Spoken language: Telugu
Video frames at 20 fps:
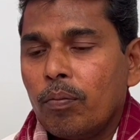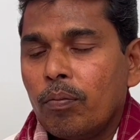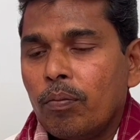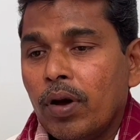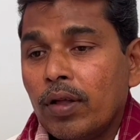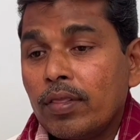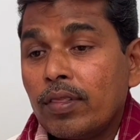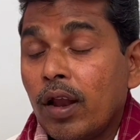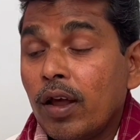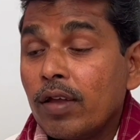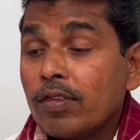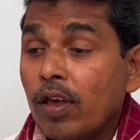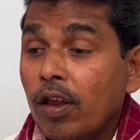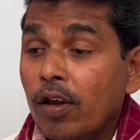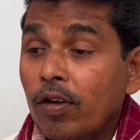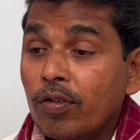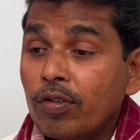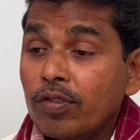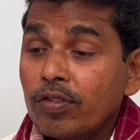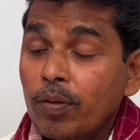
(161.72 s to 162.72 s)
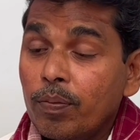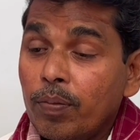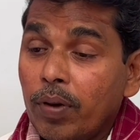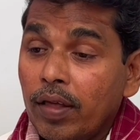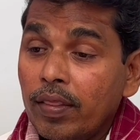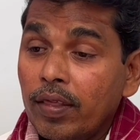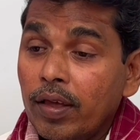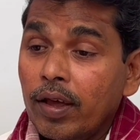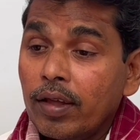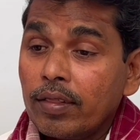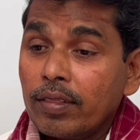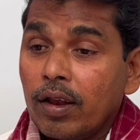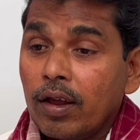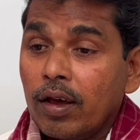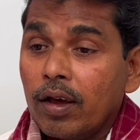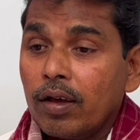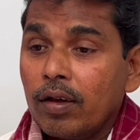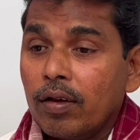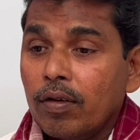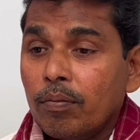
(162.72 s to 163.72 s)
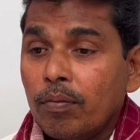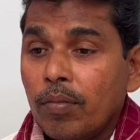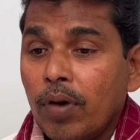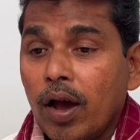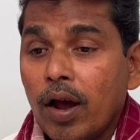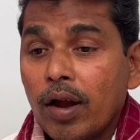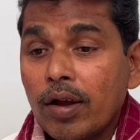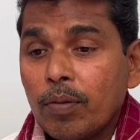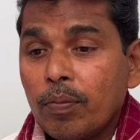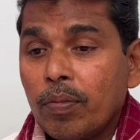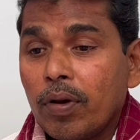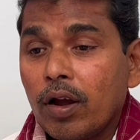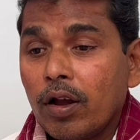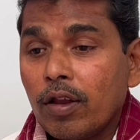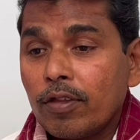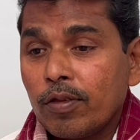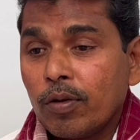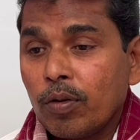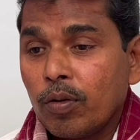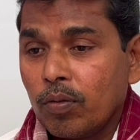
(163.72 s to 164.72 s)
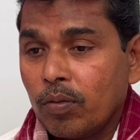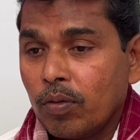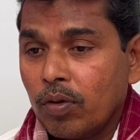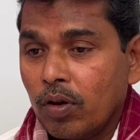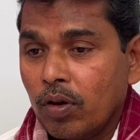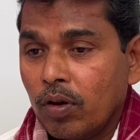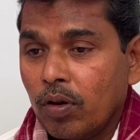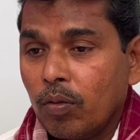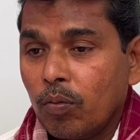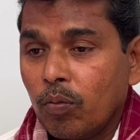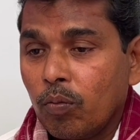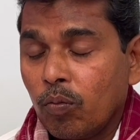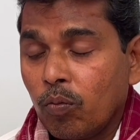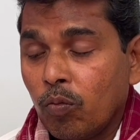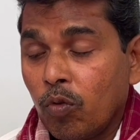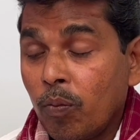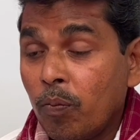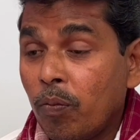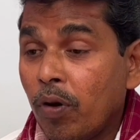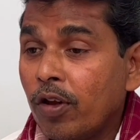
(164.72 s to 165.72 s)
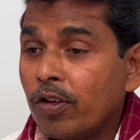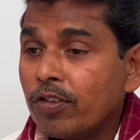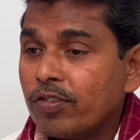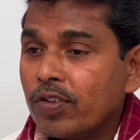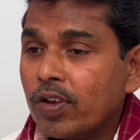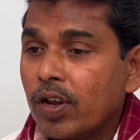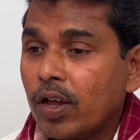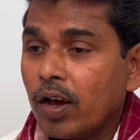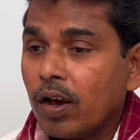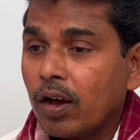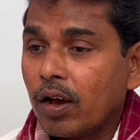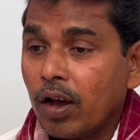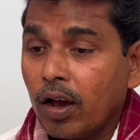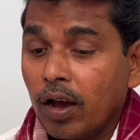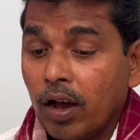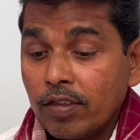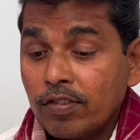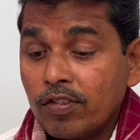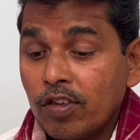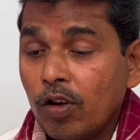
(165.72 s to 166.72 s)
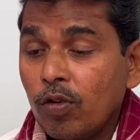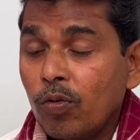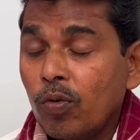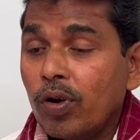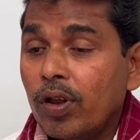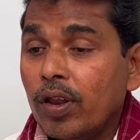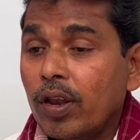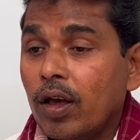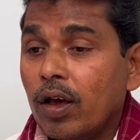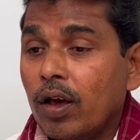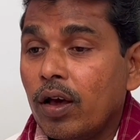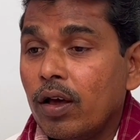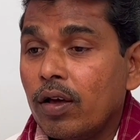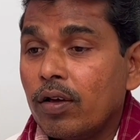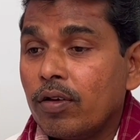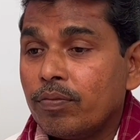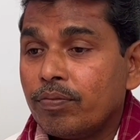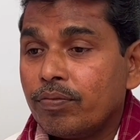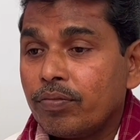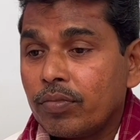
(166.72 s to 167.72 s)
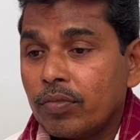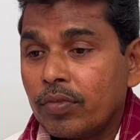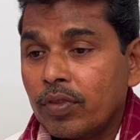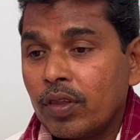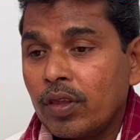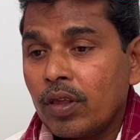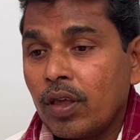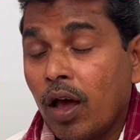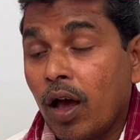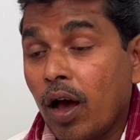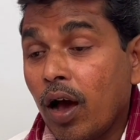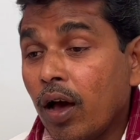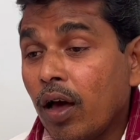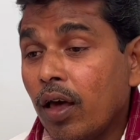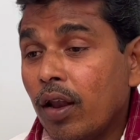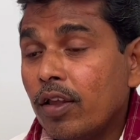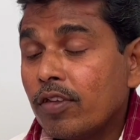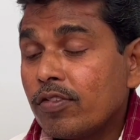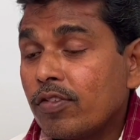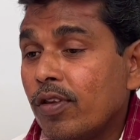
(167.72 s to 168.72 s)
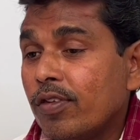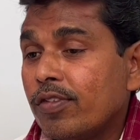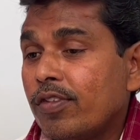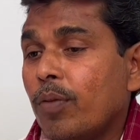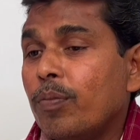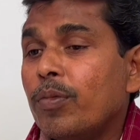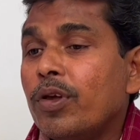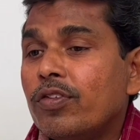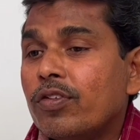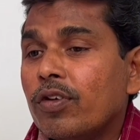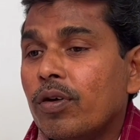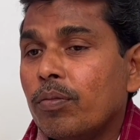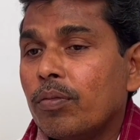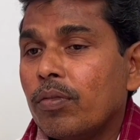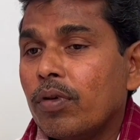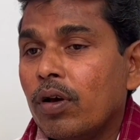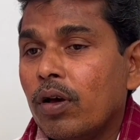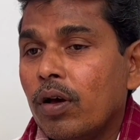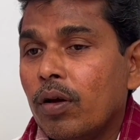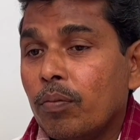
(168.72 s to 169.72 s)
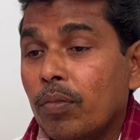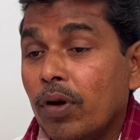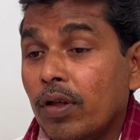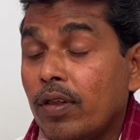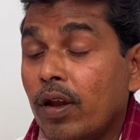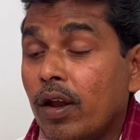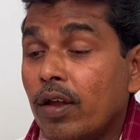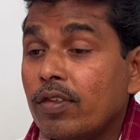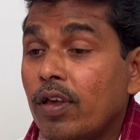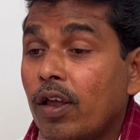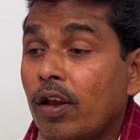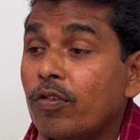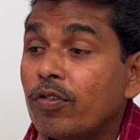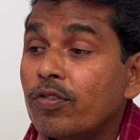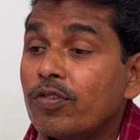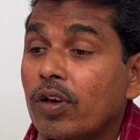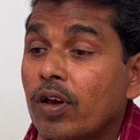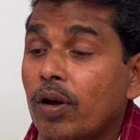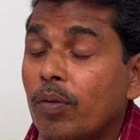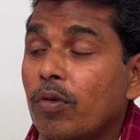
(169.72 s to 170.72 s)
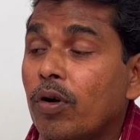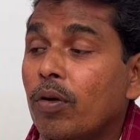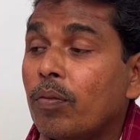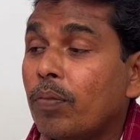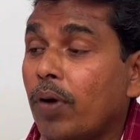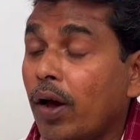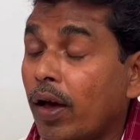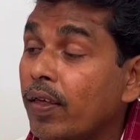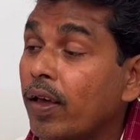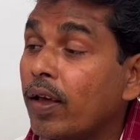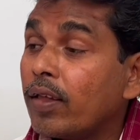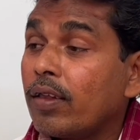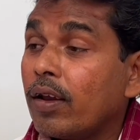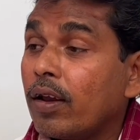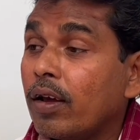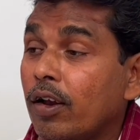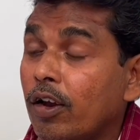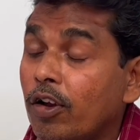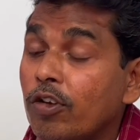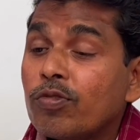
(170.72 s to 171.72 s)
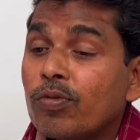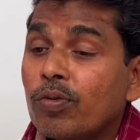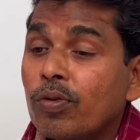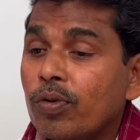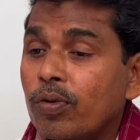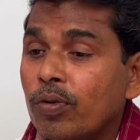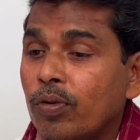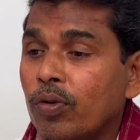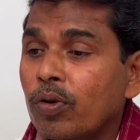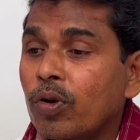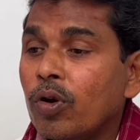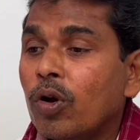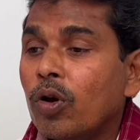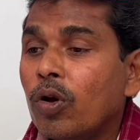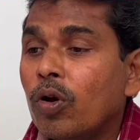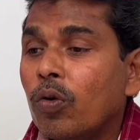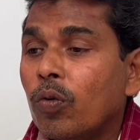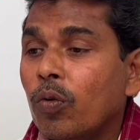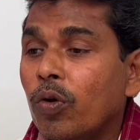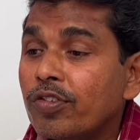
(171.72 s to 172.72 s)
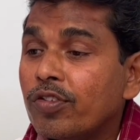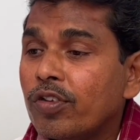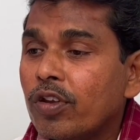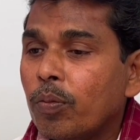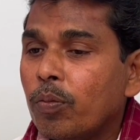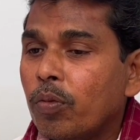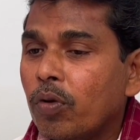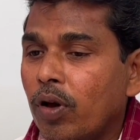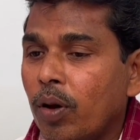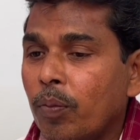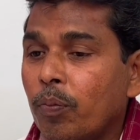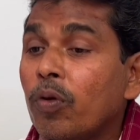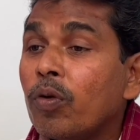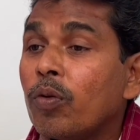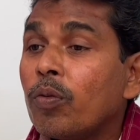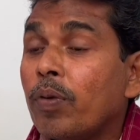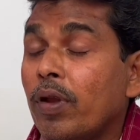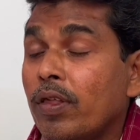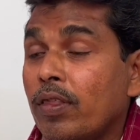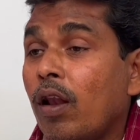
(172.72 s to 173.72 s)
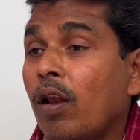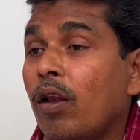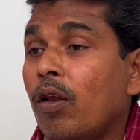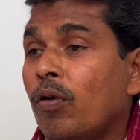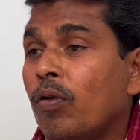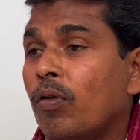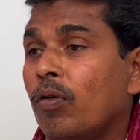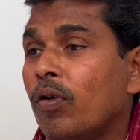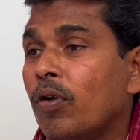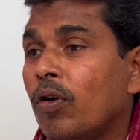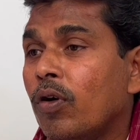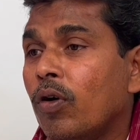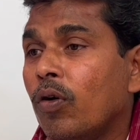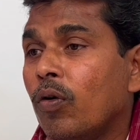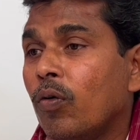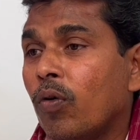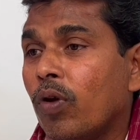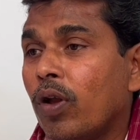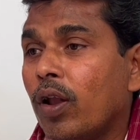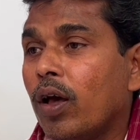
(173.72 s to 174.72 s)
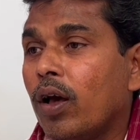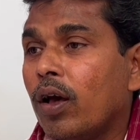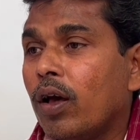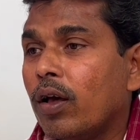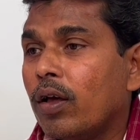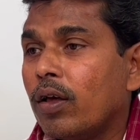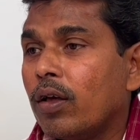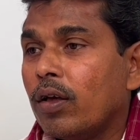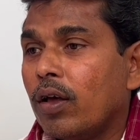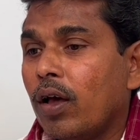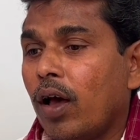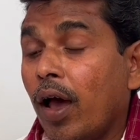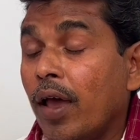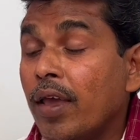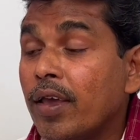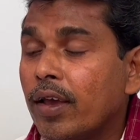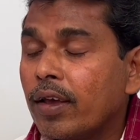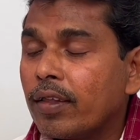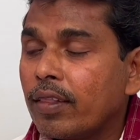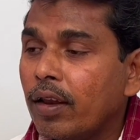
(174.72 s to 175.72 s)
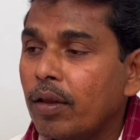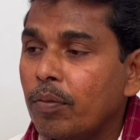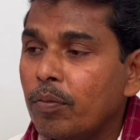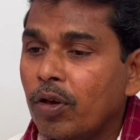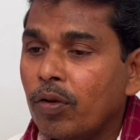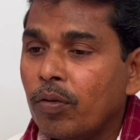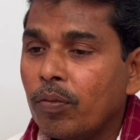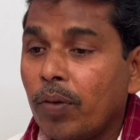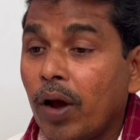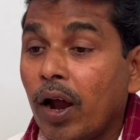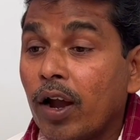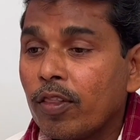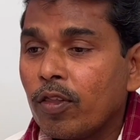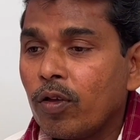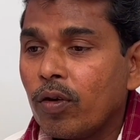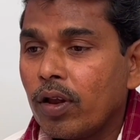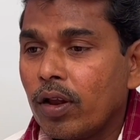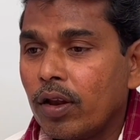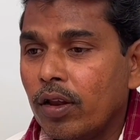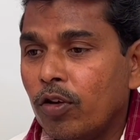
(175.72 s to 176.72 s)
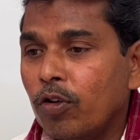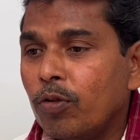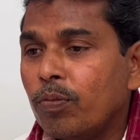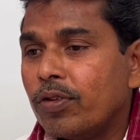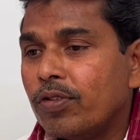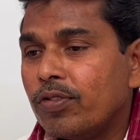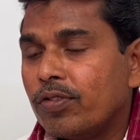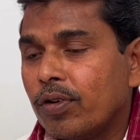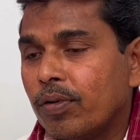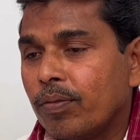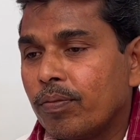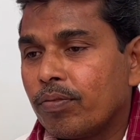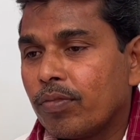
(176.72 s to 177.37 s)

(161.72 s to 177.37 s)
భద్రాచలం నుంచి పాదయాత్ర మా ఆటపాటతో బొబ్బలొచ్చిన గజ్జలు ఊడిన ఆహర్నిశలు శ్రమించాం భద్రాచలం నుంచి ఖమ్మం పాదయాత్రగా నడుచుకుంటూ వచ్చినప్పుడు అప్పుడు ప్రజల్లో ఉన్న ఐక్యతని మేము పాట ద్వారా నిరూపించాం